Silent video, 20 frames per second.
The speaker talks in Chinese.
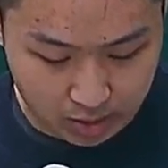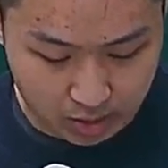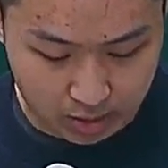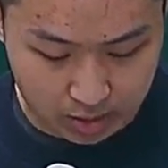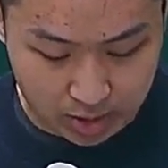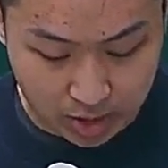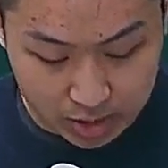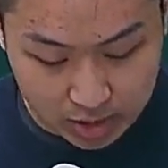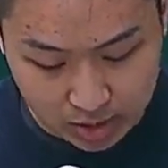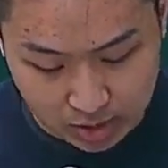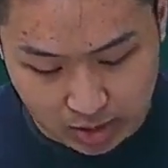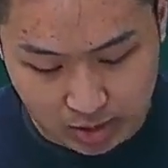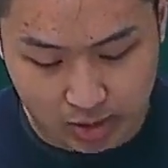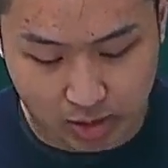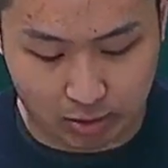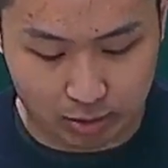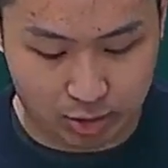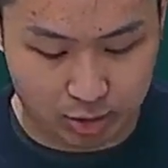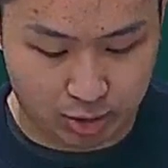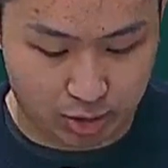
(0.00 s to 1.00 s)
张新替
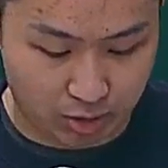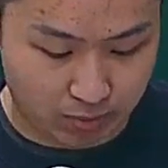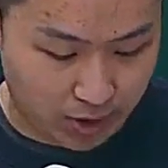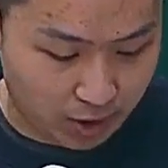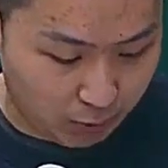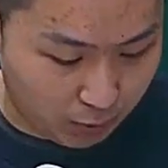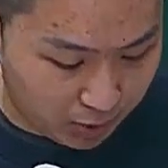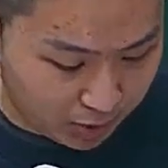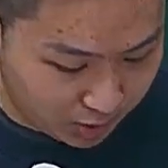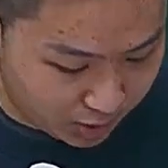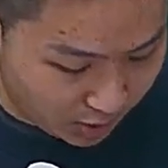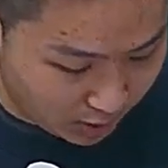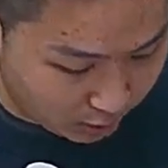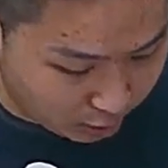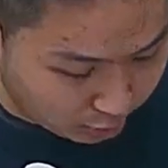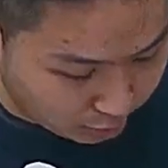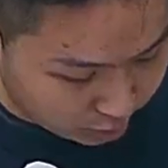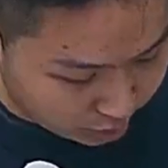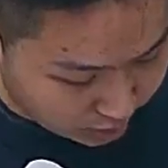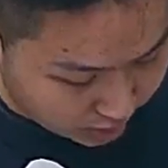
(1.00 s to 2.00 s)
老师的一篇文章，
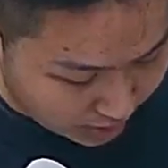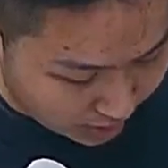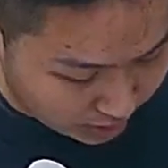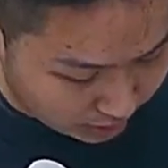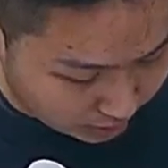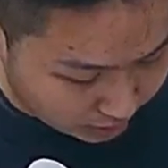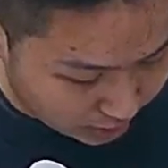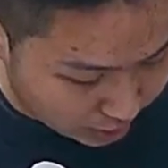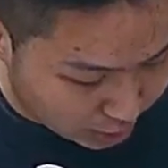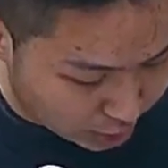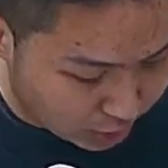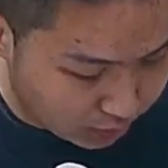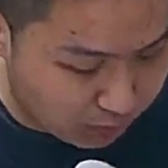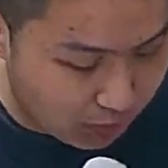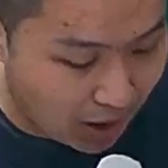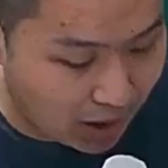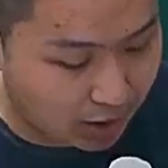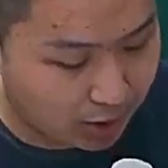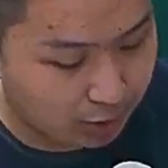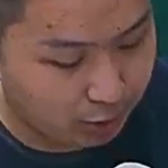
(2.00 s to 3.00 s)
就是在第
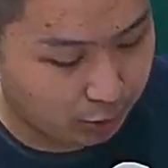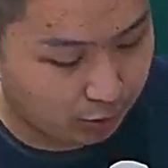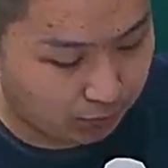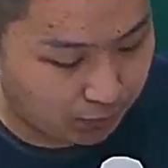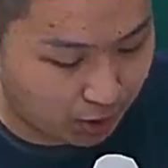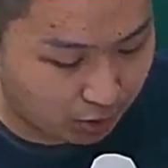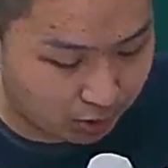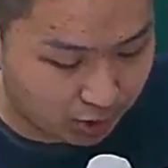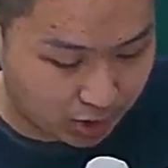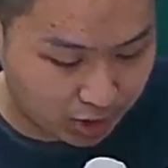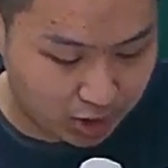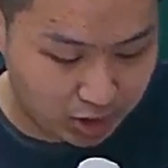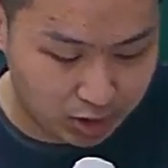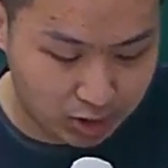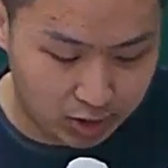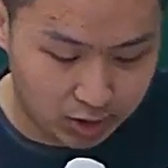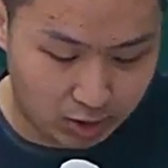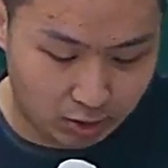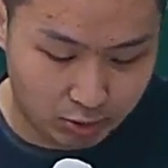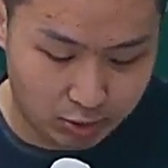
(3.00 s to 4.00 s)
18页有标张新
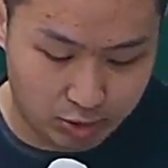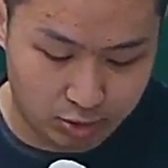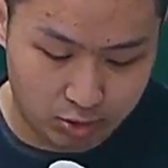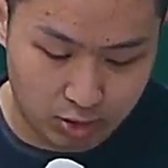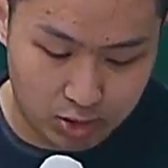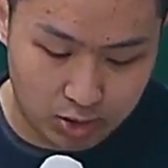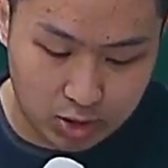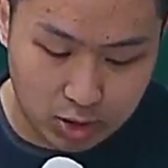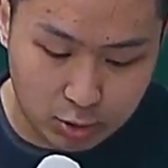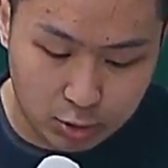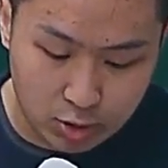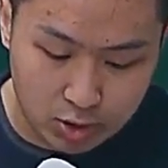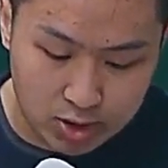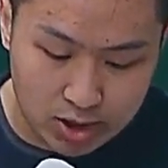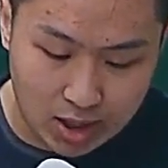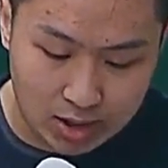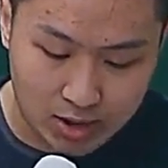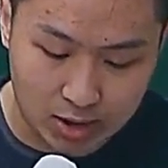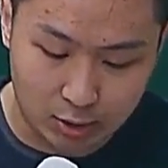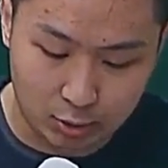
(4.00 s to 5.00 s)
替老师的《证券
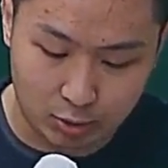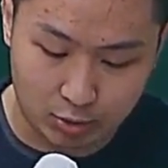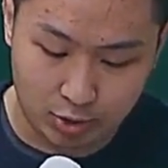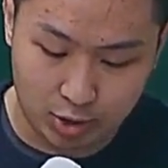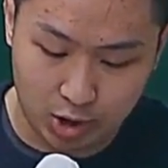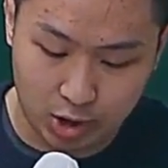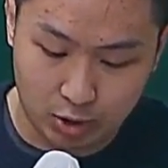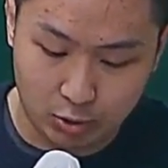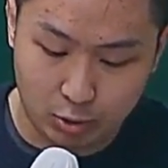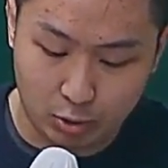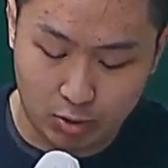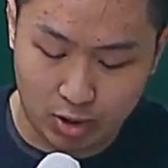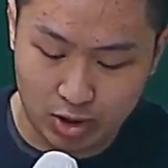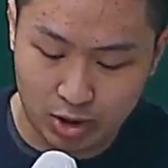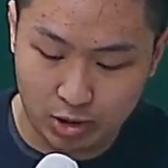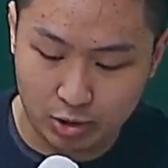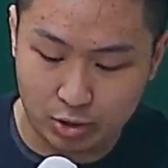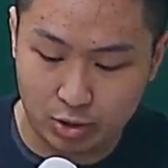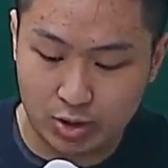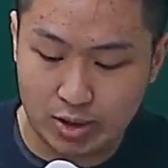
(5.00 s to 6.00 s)
诈欺损失因果关
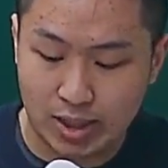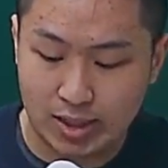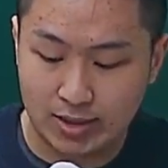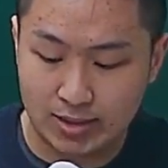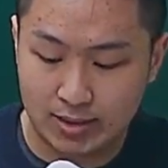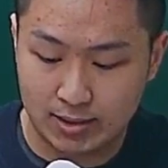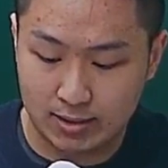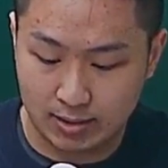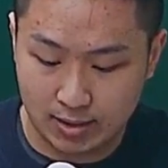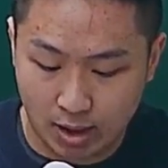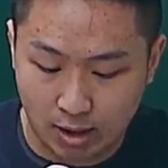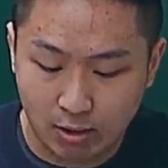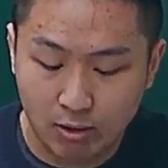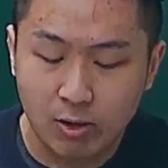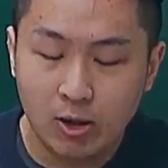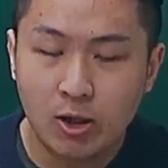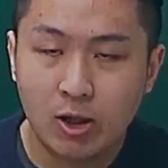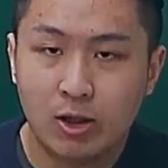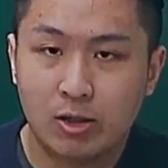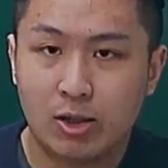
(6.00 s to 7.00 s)
系之再思考》。
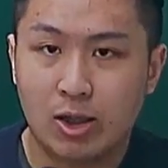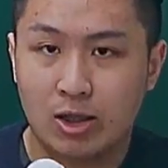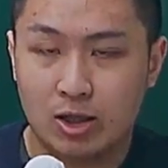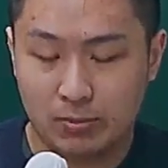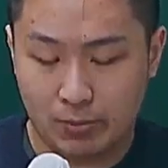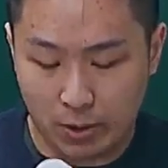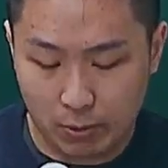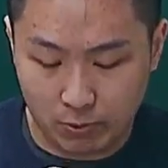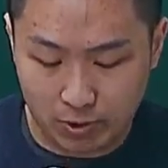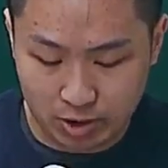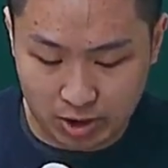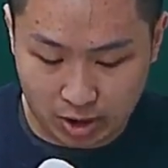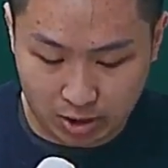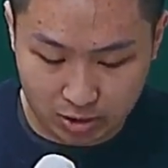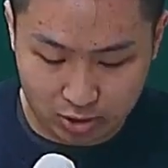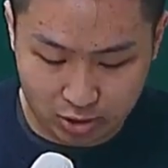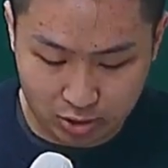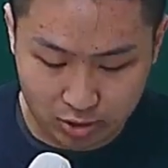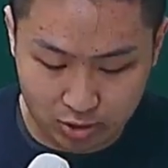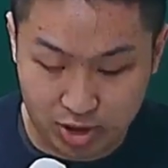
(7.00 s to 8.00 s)
那这篇文章
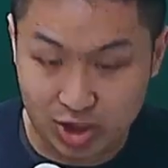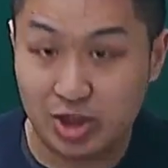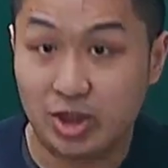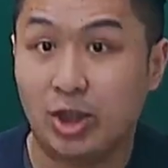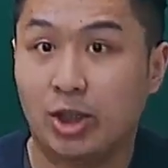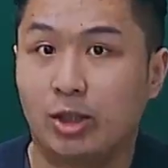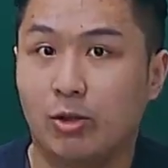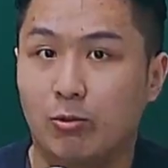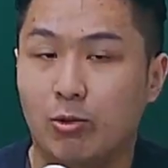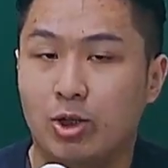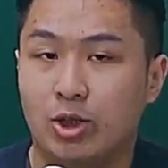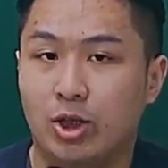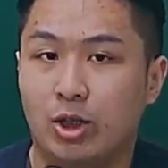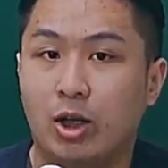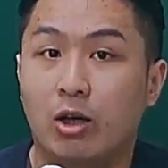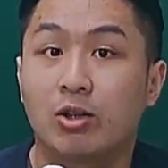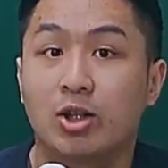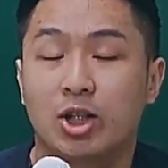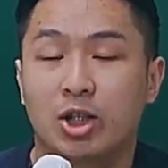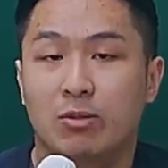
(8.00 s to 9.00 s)
是今年的文章，然
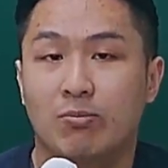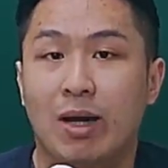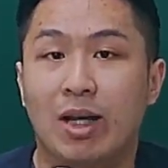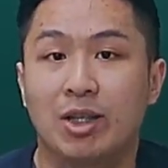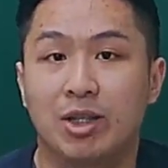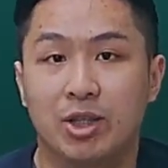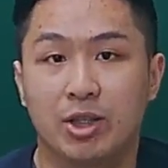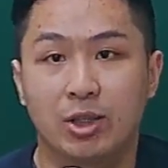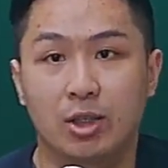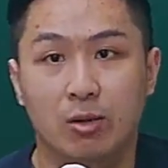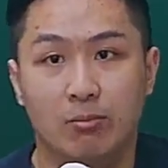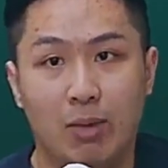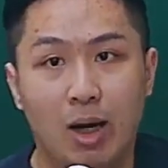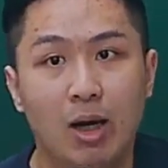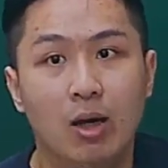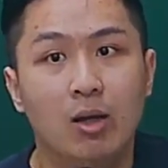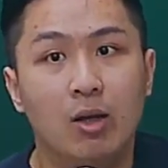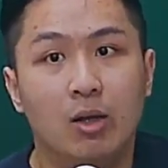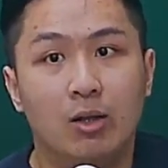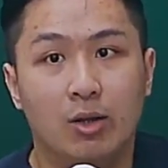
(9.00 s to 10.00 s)
后其实蛮新的嘛。
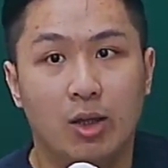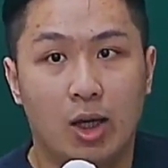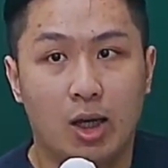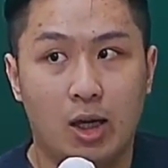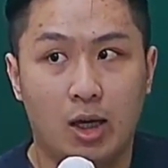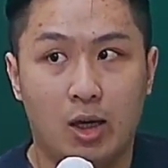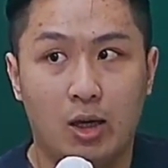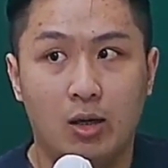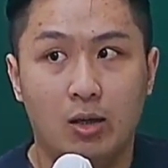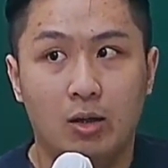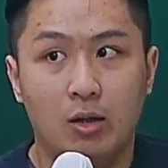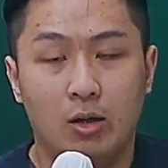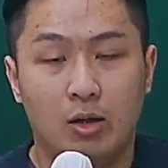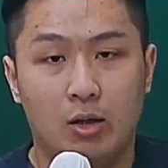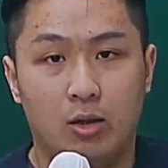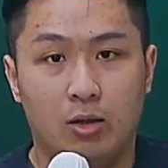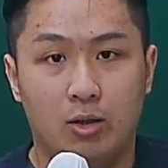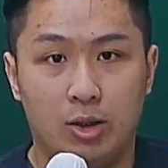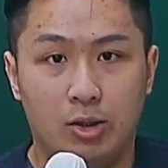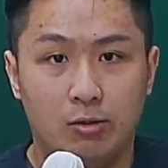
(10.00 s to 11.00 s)
那
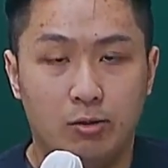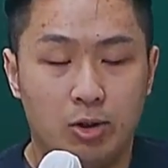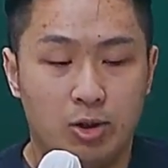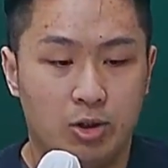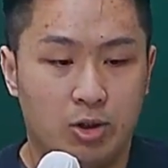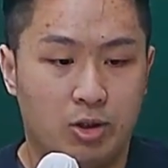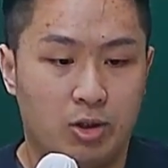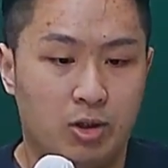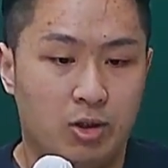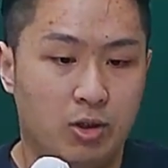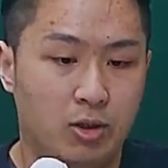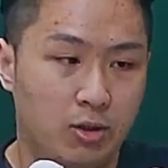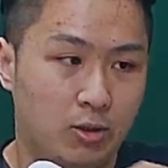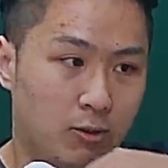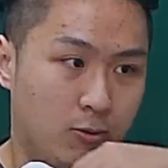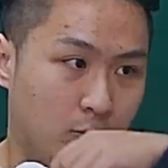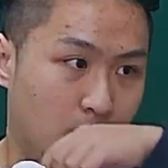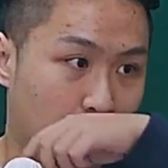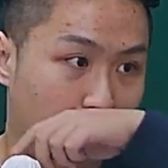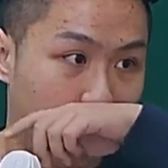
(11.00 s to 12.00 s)
因为这个
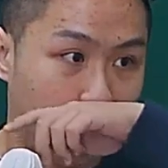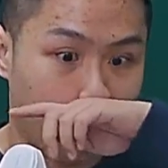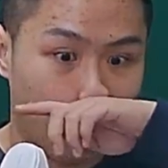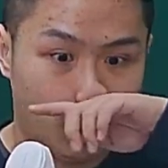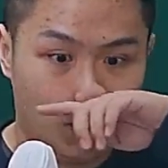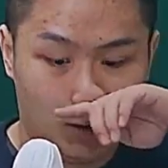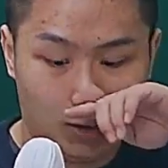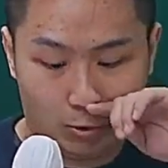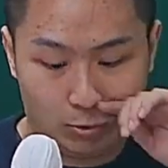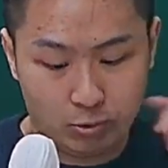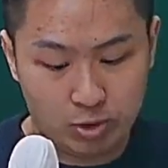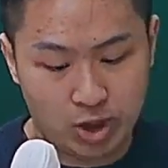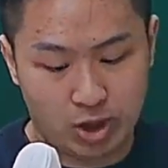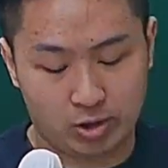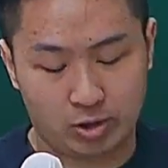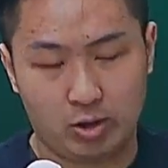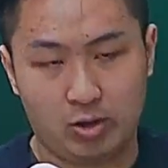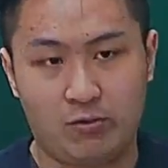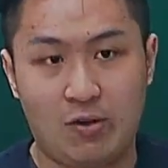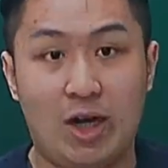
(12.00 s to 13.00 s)
我们的独
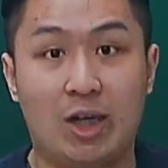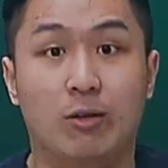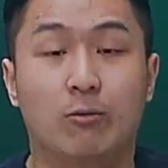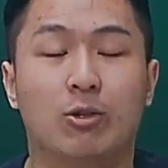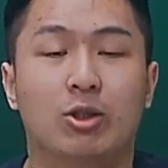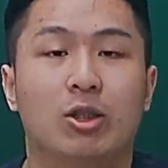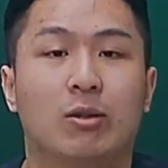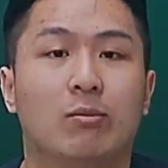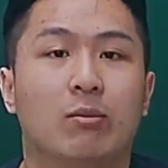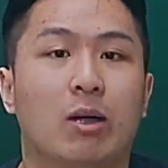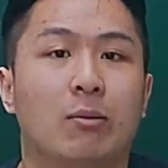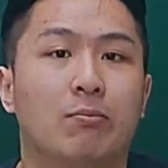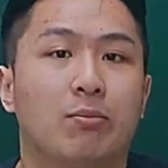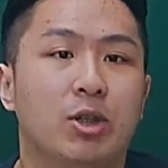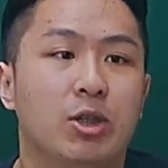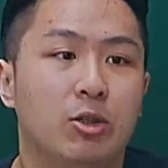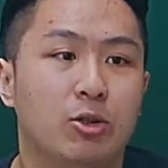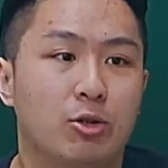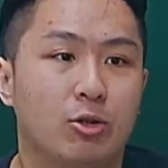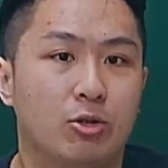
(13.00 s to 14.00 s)
享的法言文章班，毕
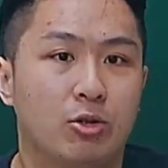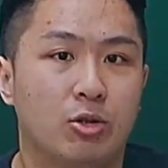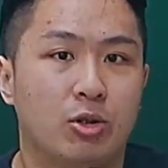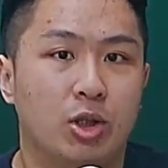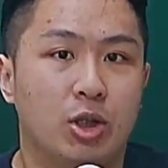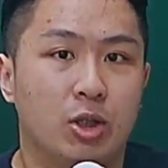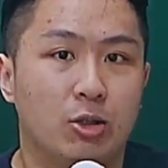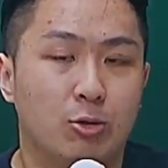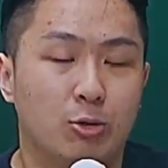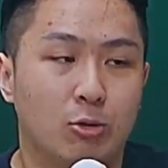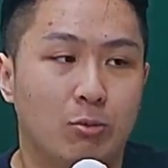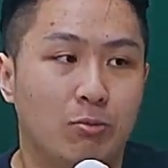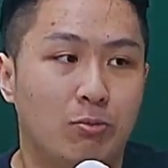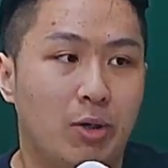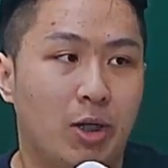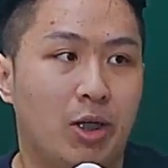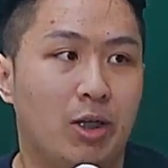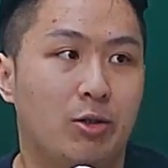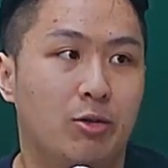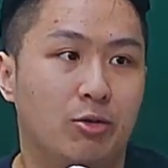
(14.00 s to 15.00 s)
竟就是以准
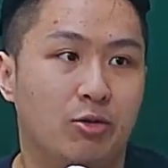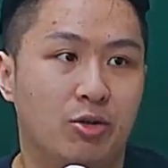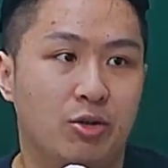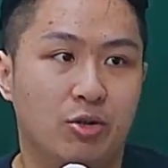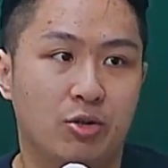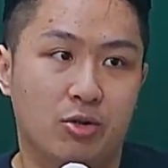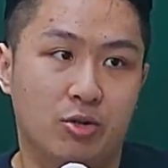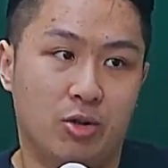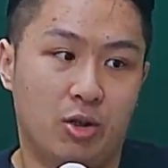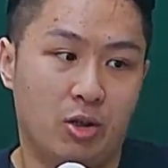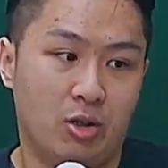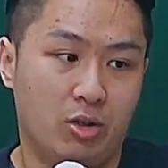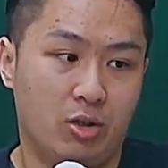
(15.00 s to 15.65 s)
备就是